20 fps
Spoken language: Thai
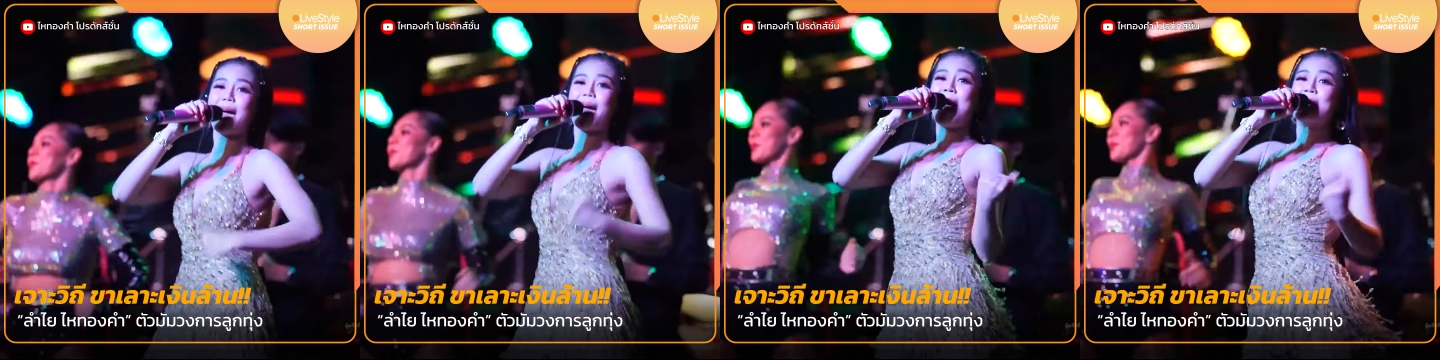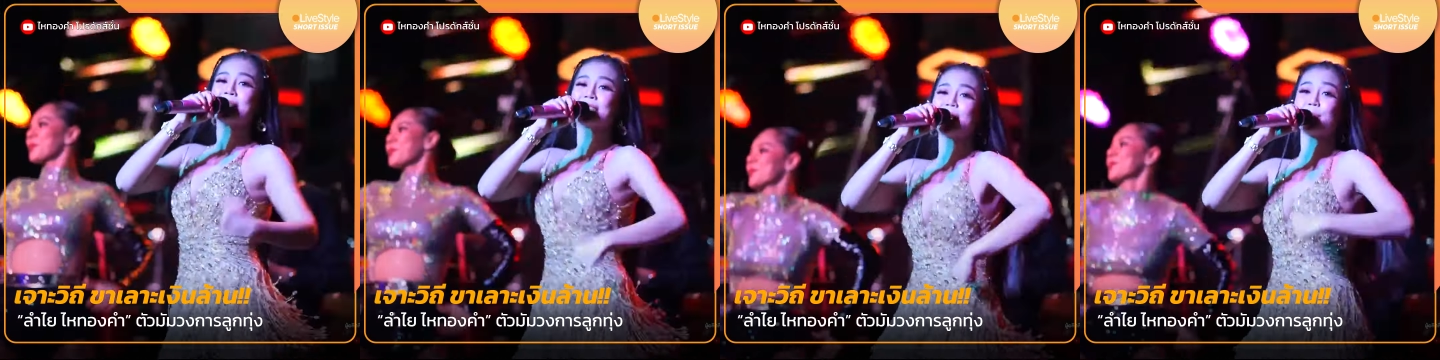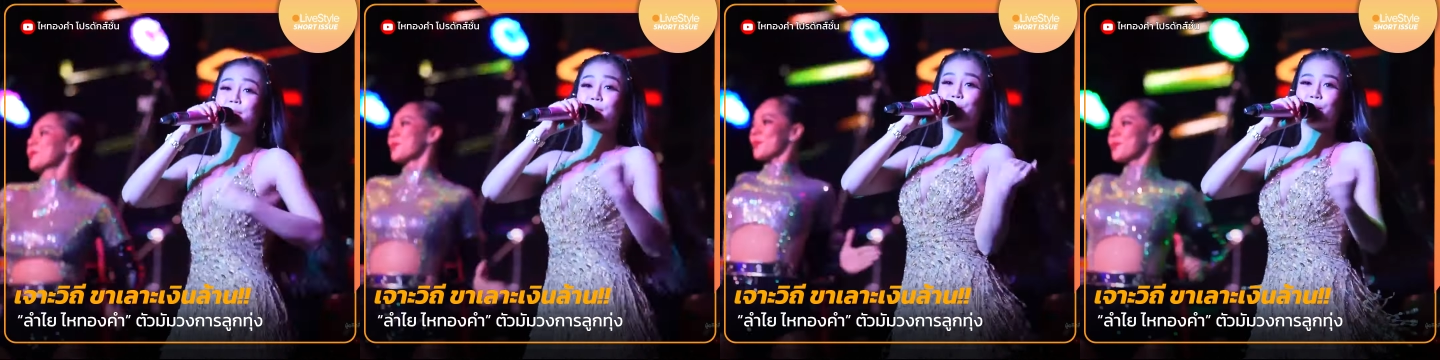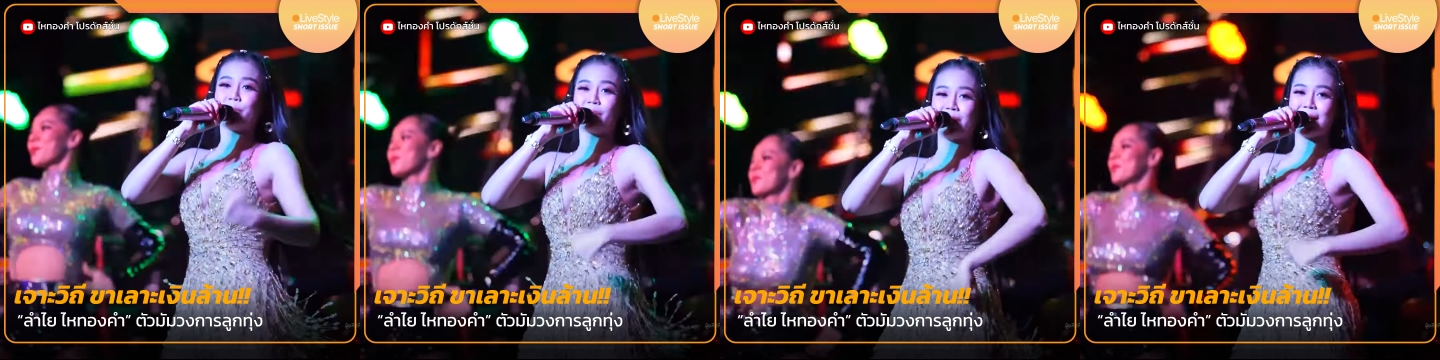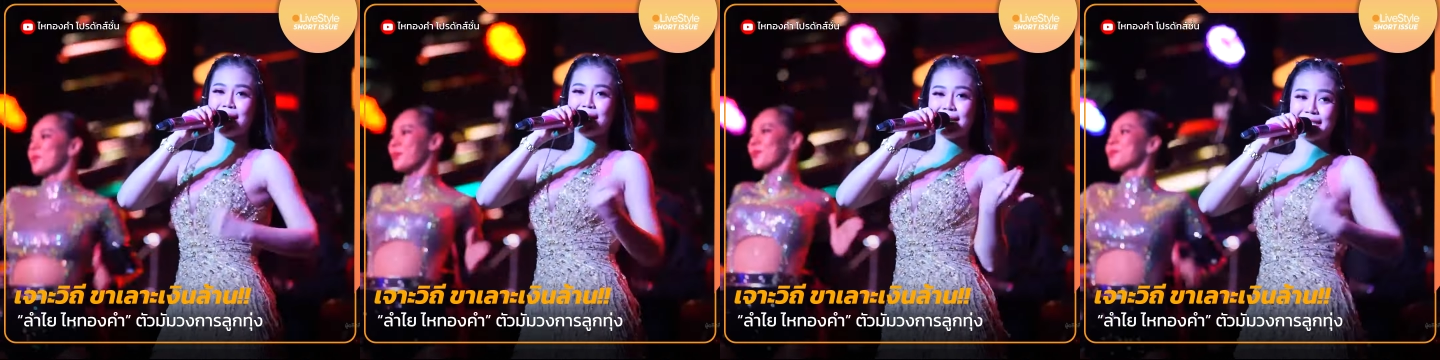ซี่ที่มาพ
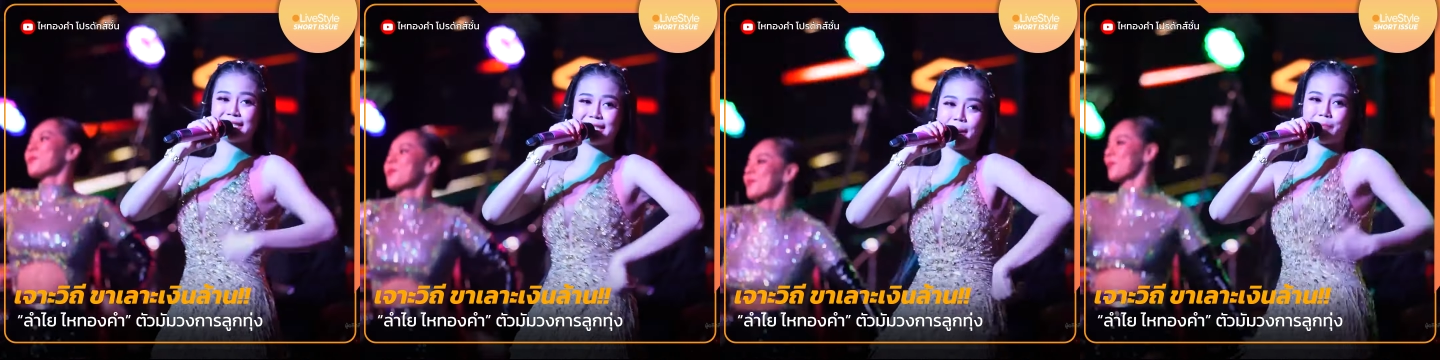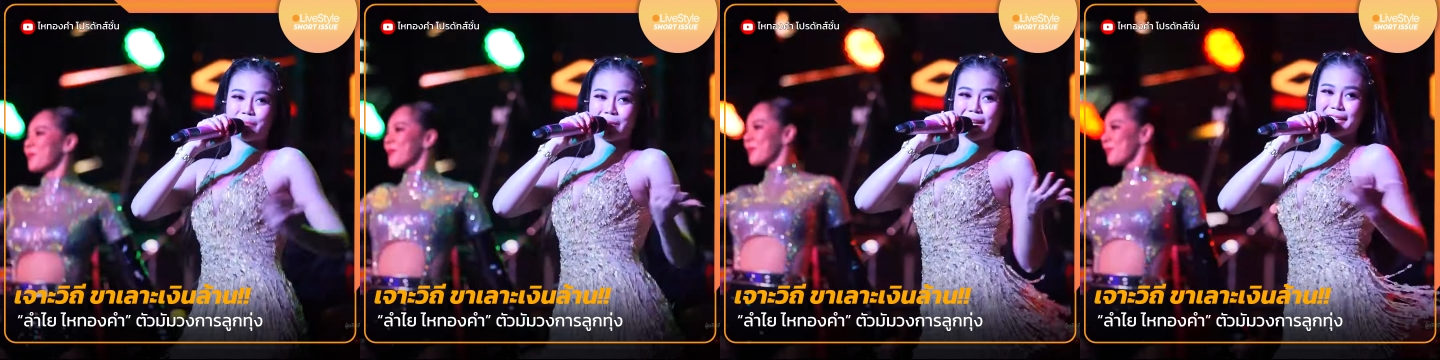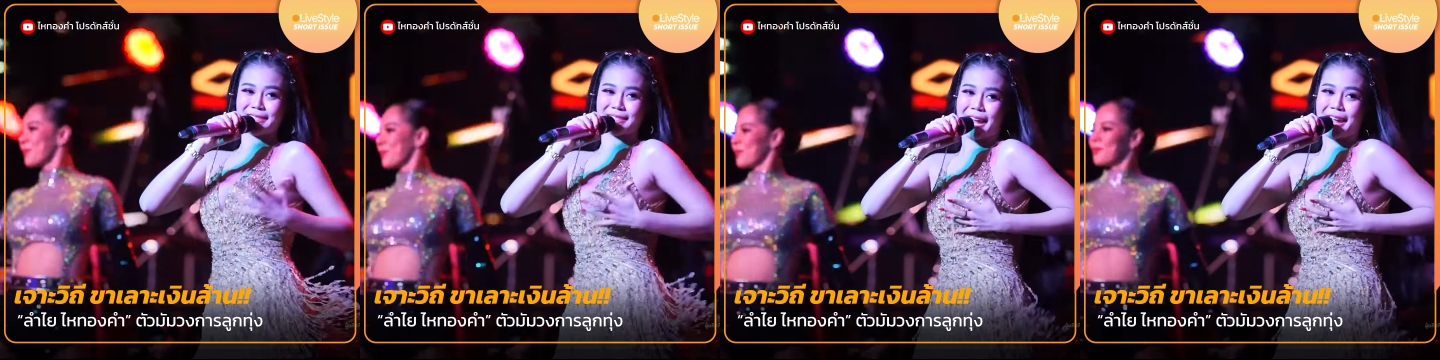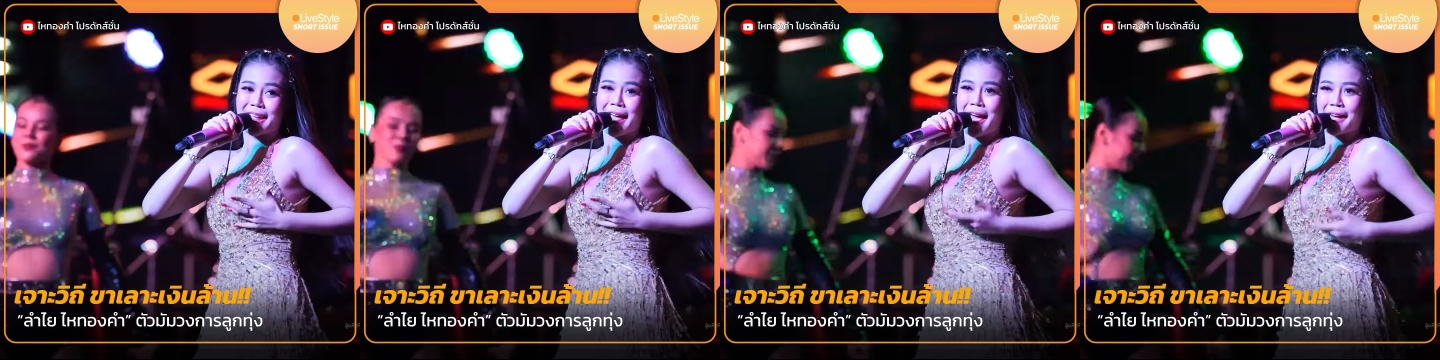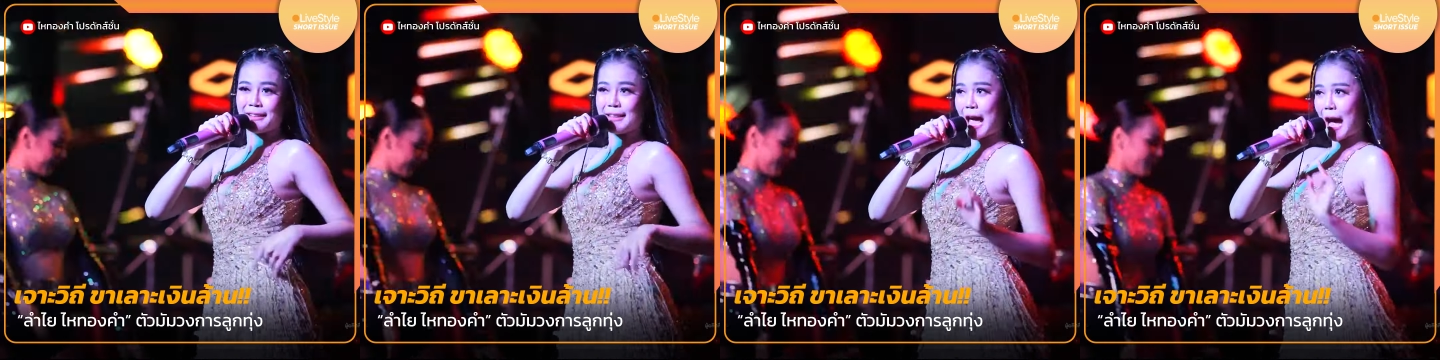ร้อมกับท่าเต้นสุดหวา
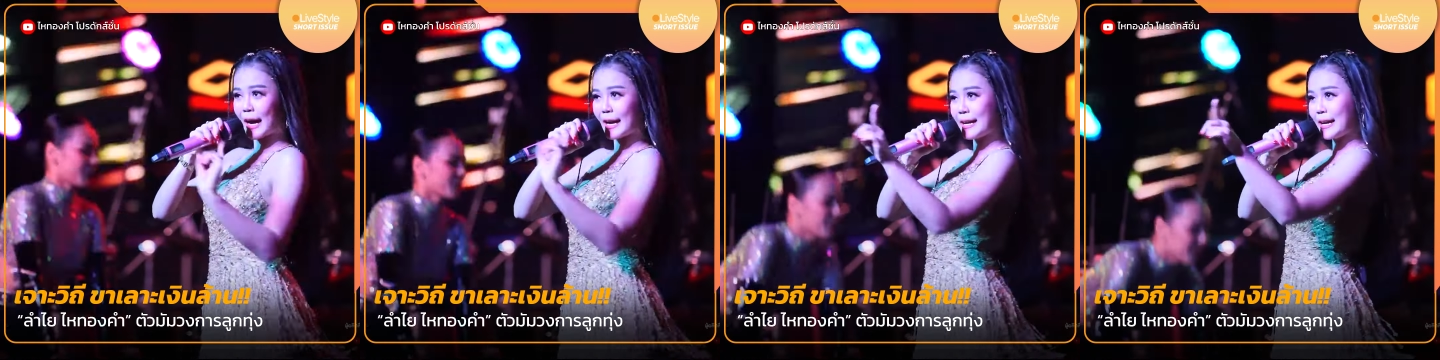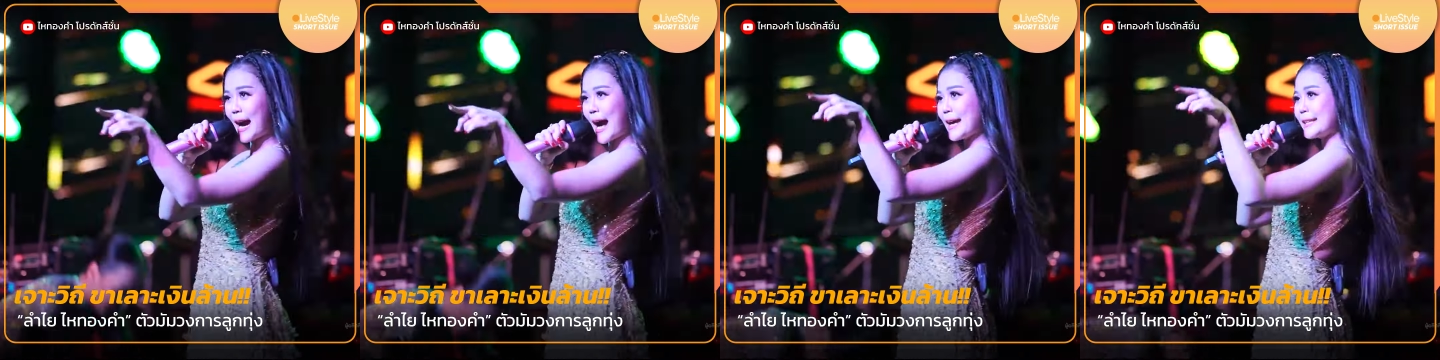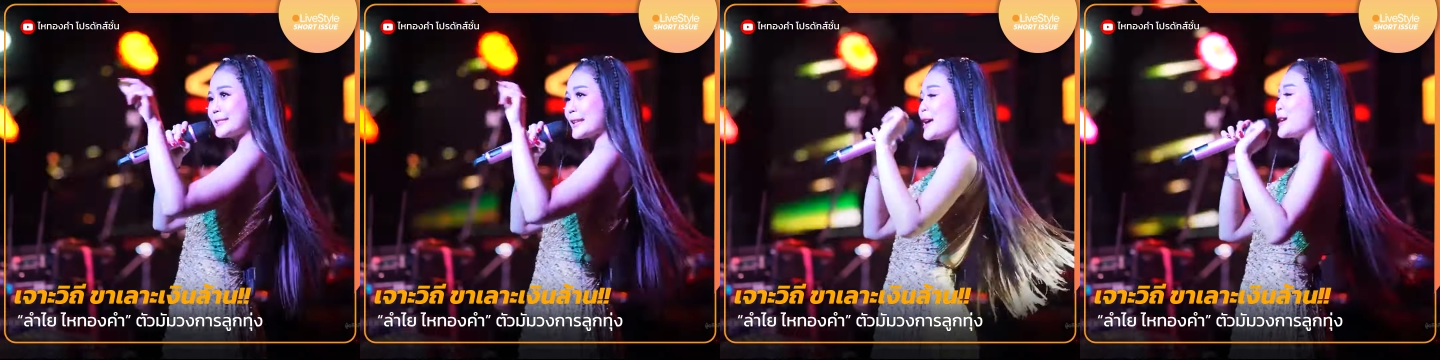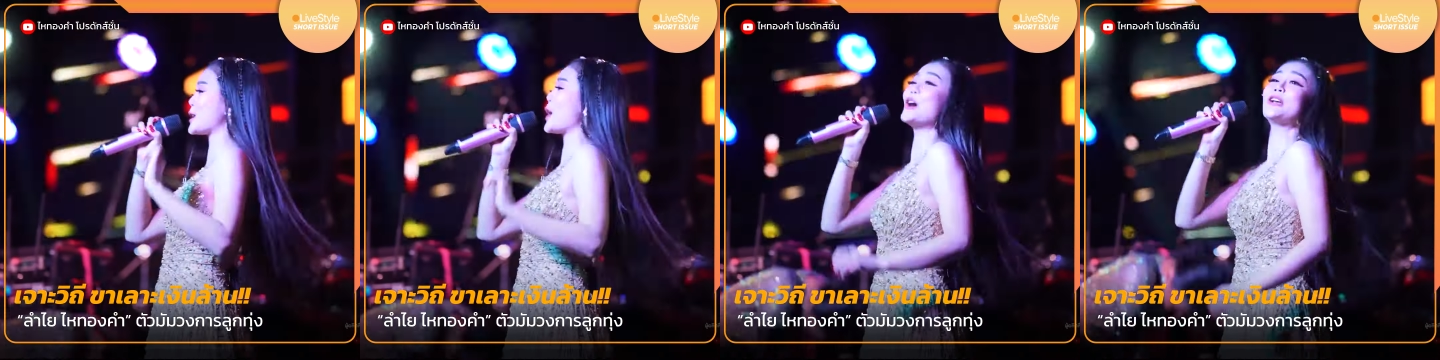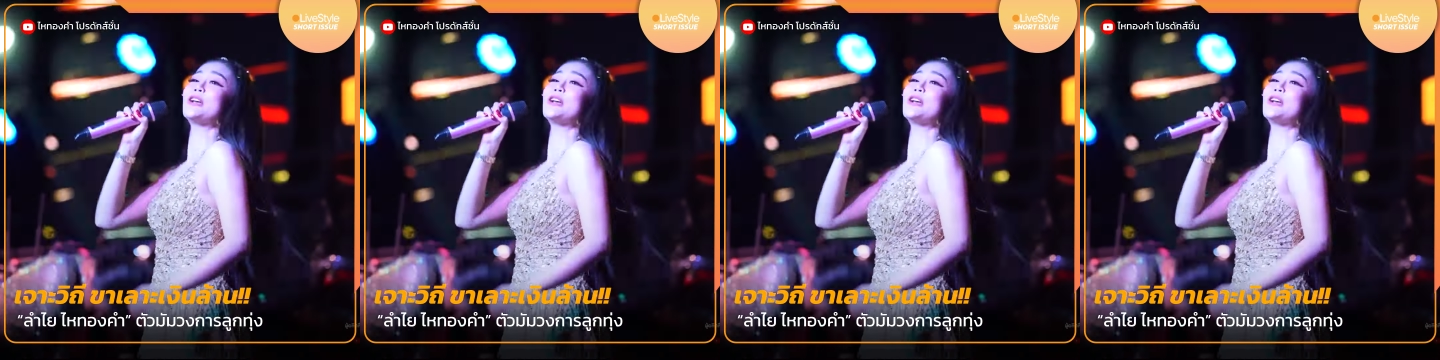ดเสียวจนกลาย